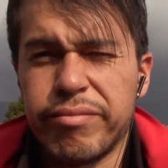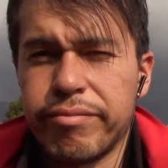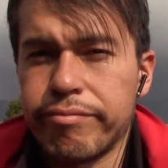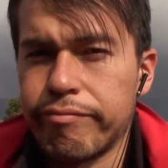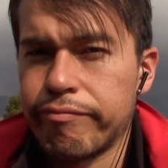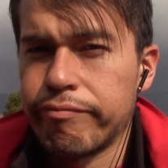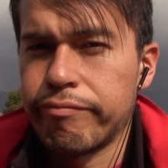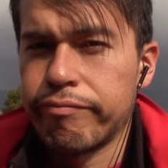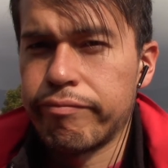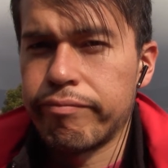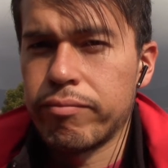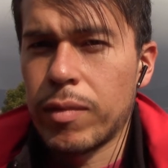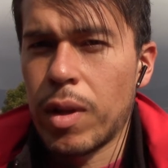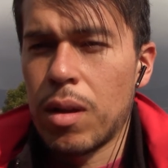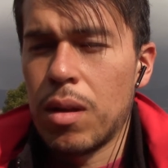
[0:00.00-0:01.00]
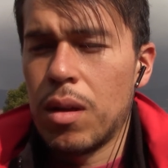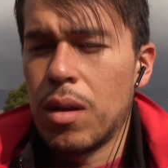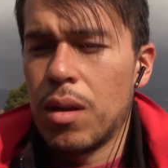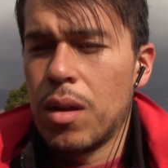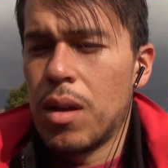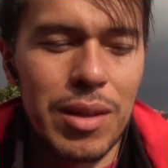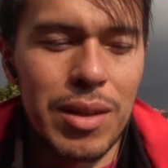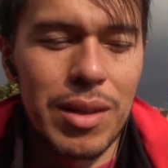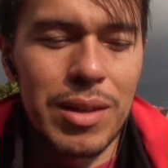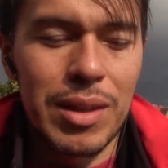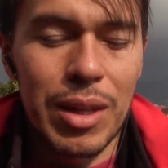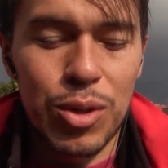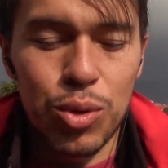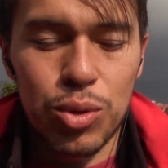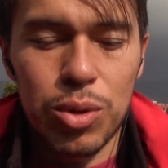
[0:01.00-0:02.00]
Estaba viendo un video de,
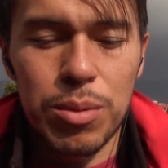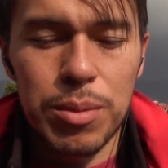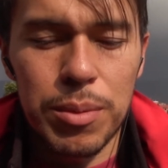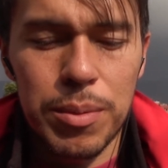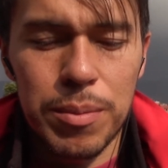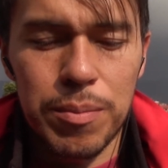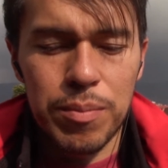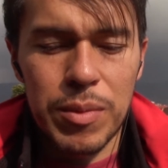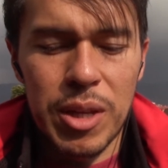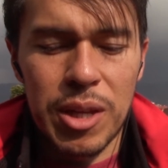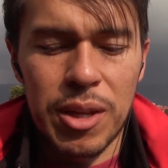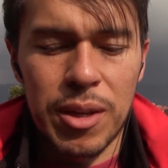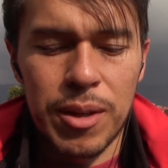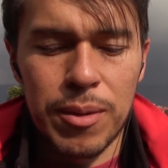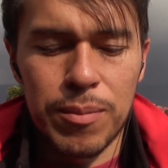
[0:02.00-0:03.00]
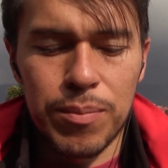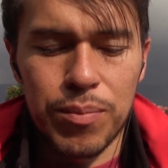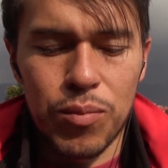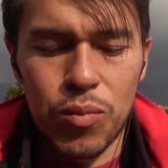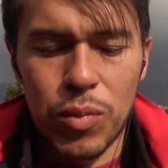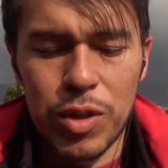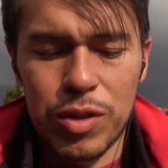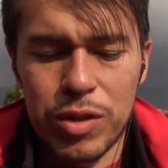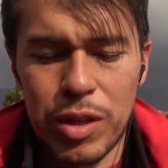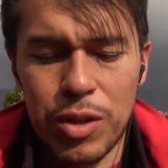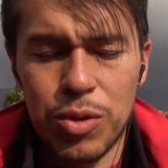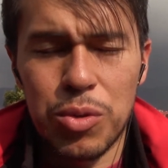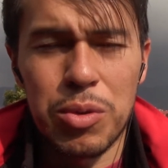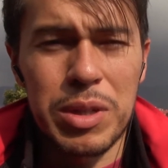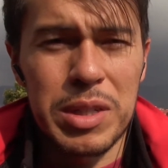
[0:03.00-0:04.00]
YouTube, de ese este
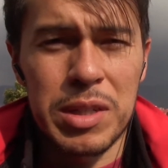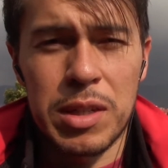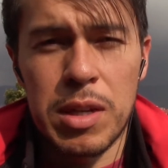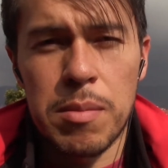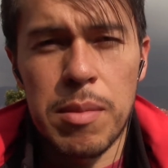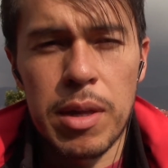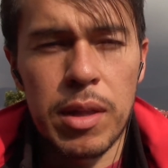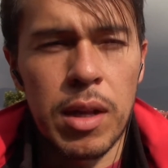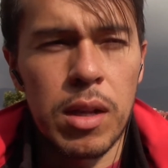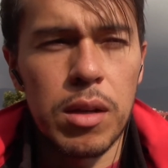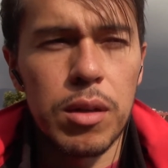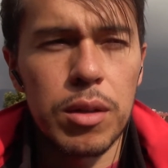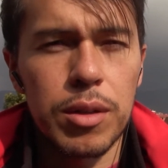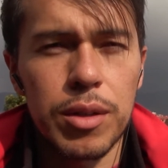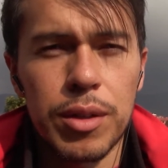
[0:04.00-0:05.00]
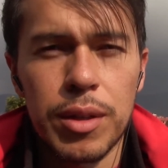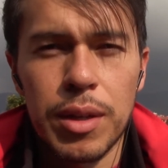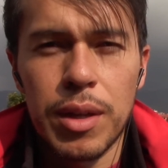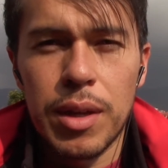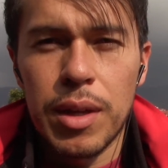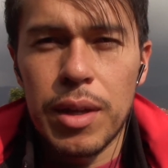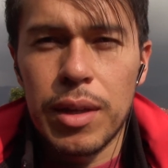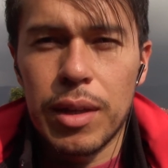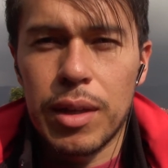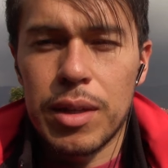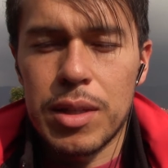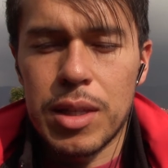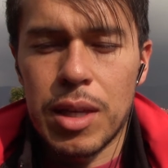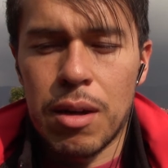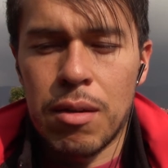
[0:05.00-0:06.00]
youtuber que se llama Dan Locke, que
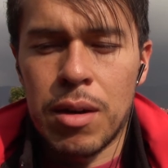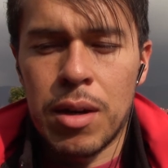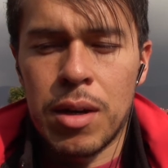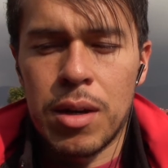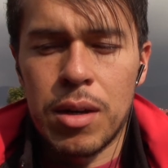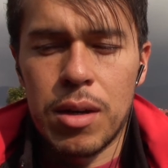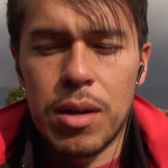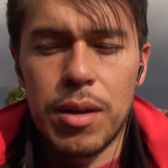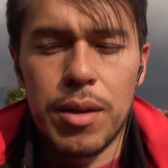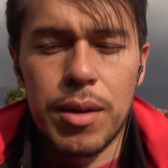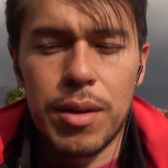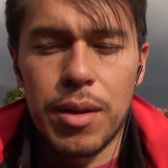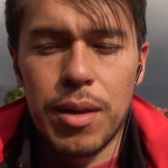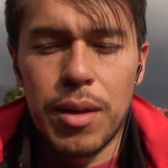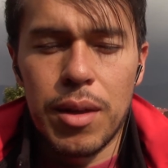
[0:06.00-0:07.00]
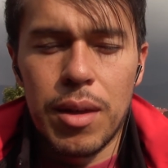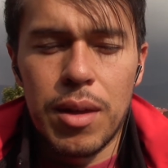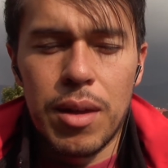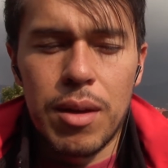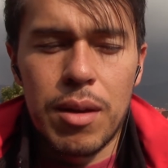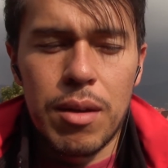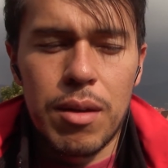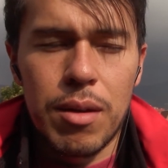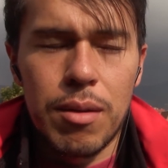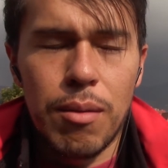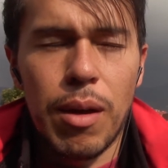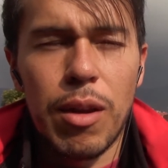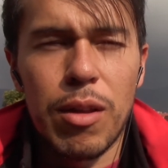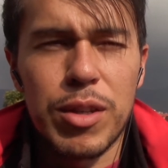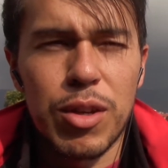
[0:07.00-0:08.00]
estaba...
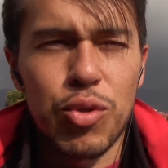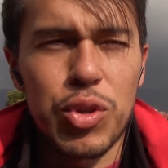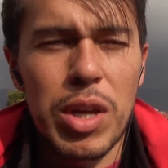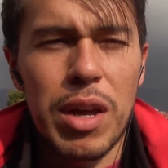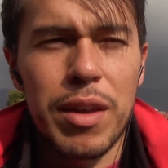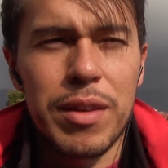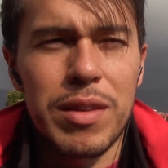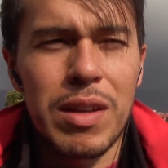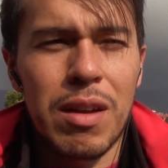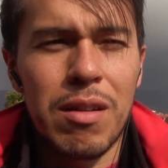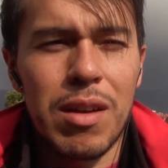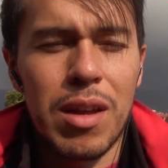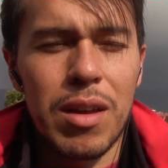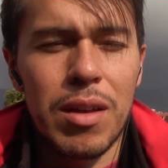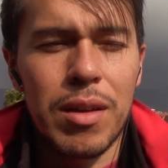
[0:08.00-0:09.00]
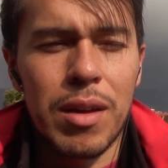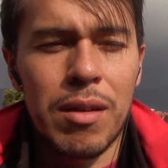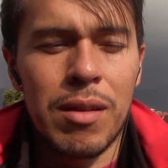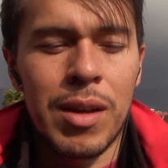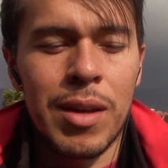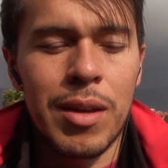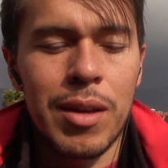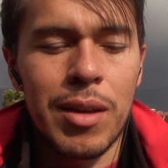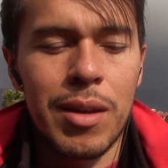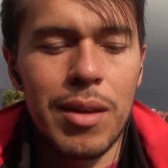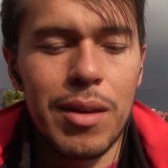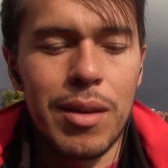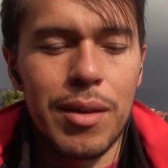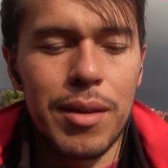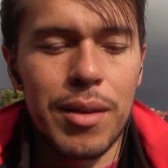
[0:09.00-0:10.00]
Bueno, el show se, habla, habla
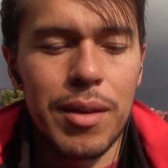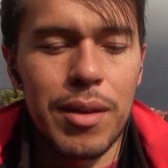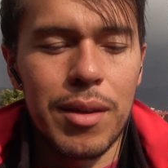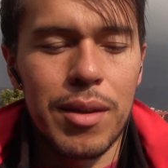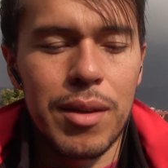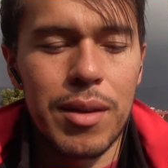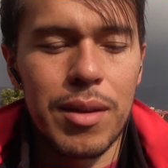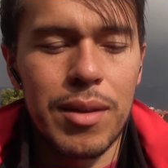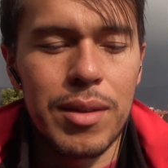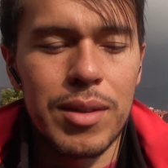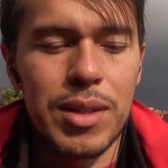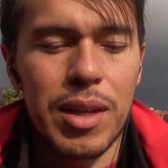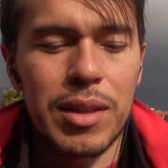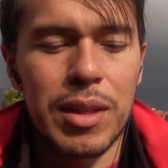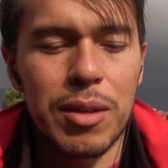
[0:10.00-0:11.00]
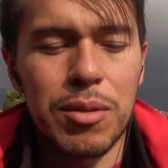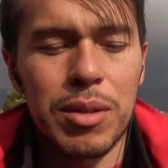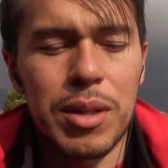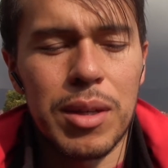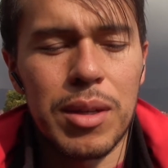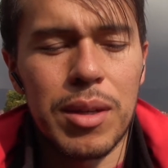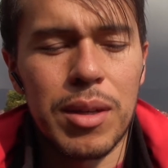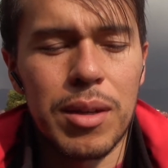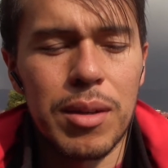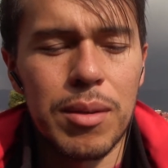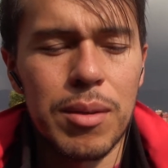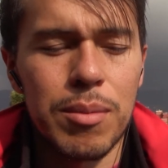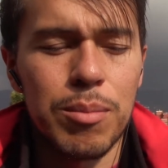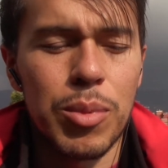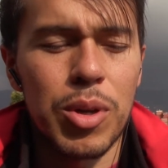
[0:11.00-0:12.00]
de... Ya tengo idea.
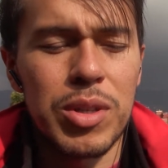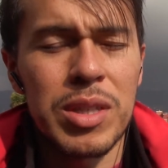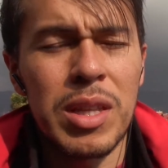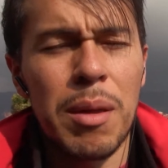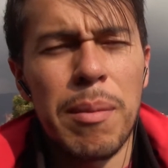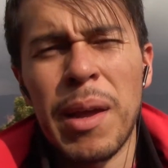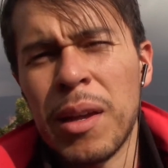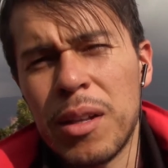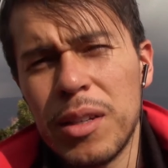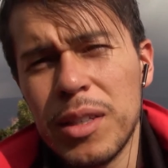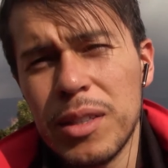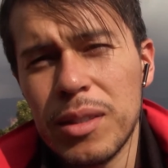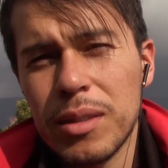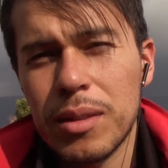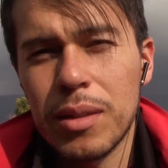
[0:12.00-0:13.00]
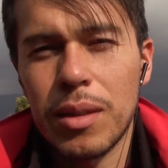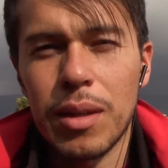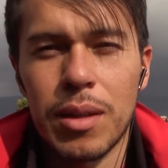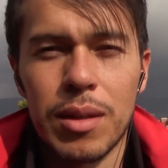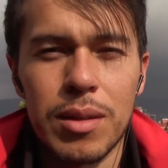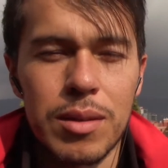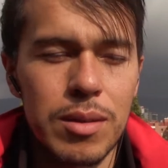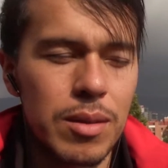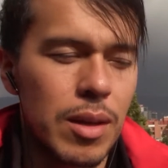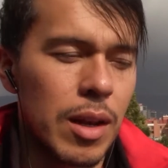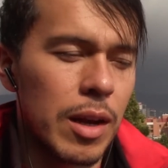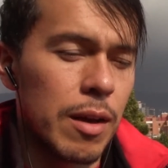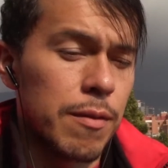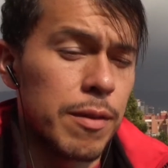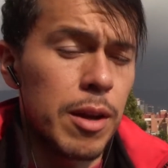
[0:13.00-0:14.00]
Boss de the Bankley, que es el
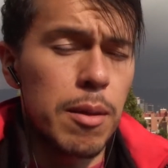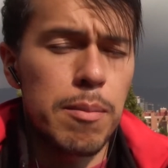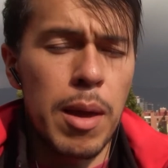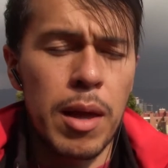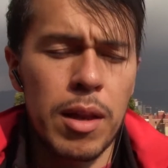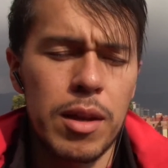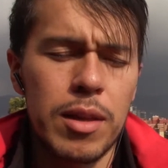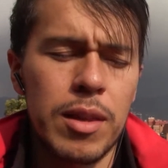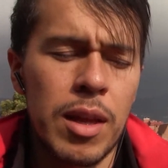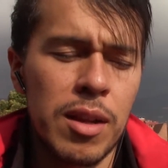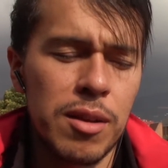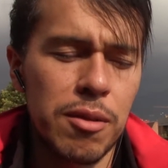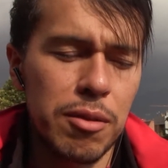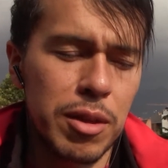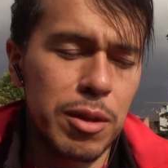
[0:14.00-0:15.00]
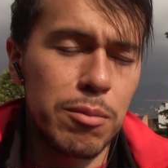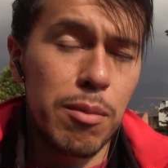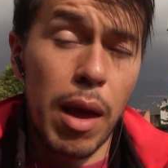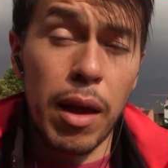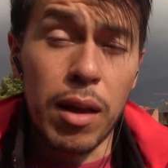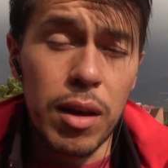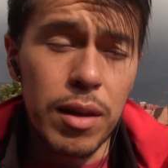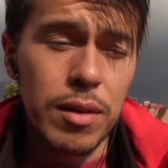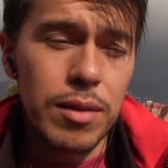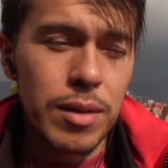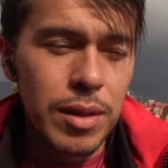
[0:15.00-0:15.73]
jefe en el Bankley, Dan Locke tiene un Bankley.